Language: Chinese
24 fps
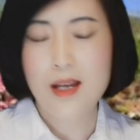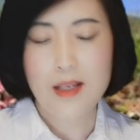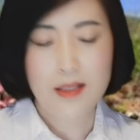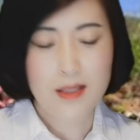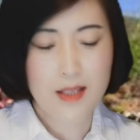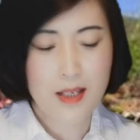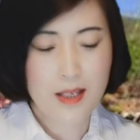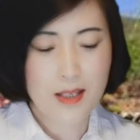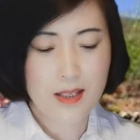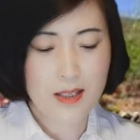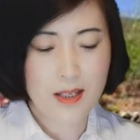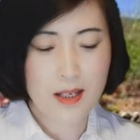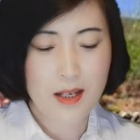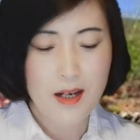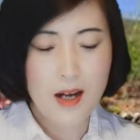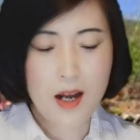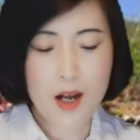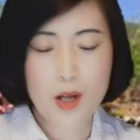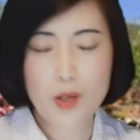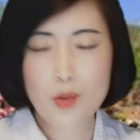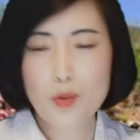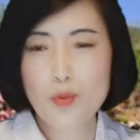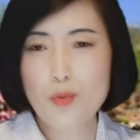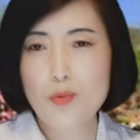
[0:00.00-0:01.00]
进行
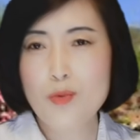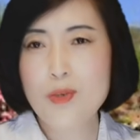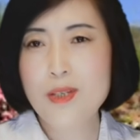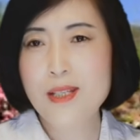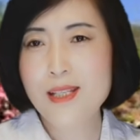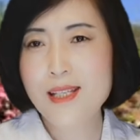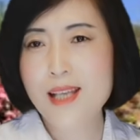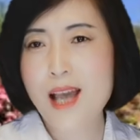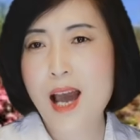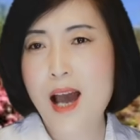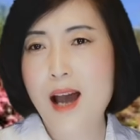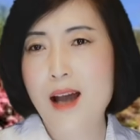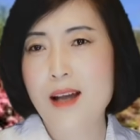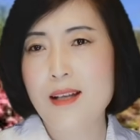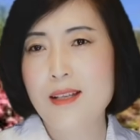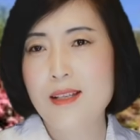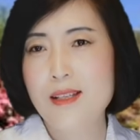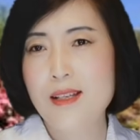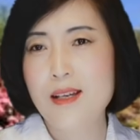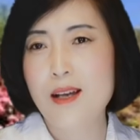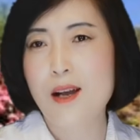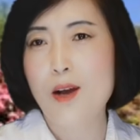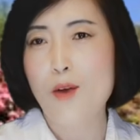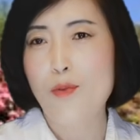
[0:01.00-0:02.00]
了如下
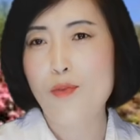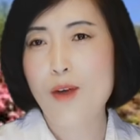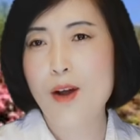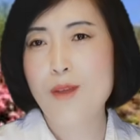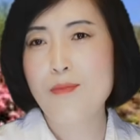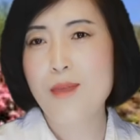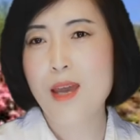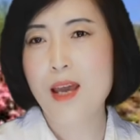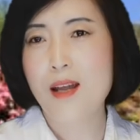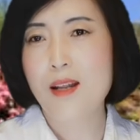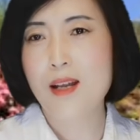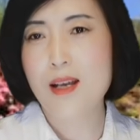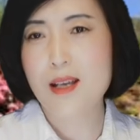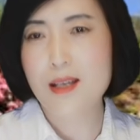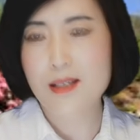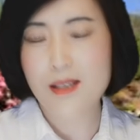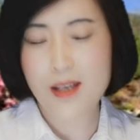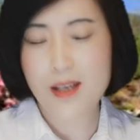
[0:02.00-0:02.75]
几个方面的一